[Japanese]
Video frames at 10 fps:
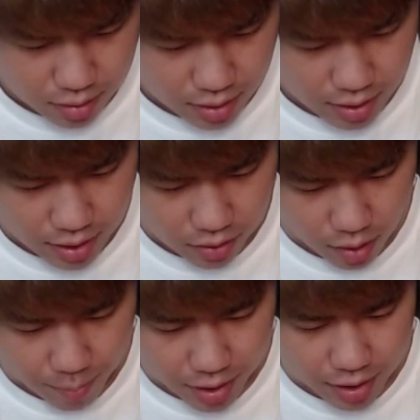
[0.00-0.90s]
一回ここ
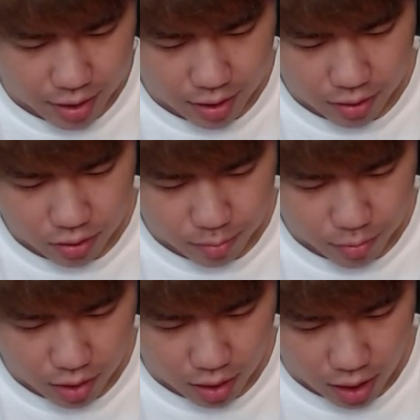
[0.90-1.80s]
はバルキリーが来ると
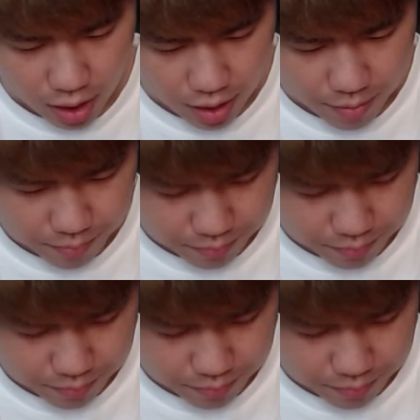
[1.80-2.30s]
思うから、